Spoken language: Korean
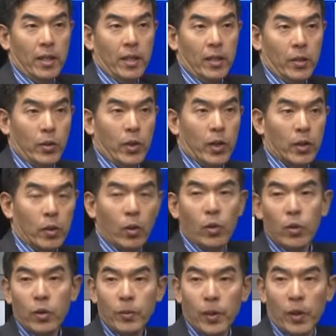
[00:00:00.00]
저희가 전류
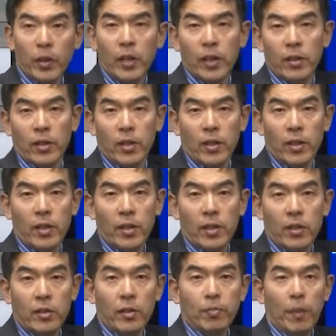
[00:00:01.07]
흐름 열이 나죠.
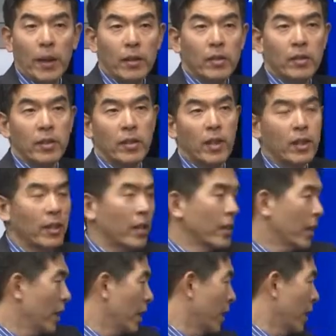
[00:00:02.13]
그래서 빠른 시간
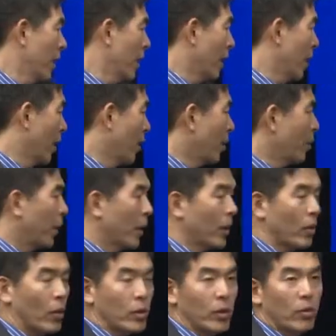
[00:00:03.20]
안에 에어백이
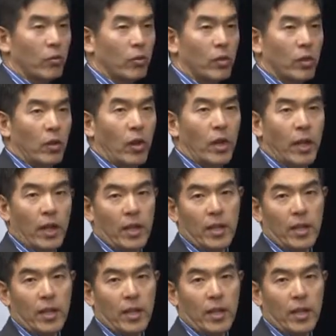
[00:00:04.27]
터질 수 있는 열량을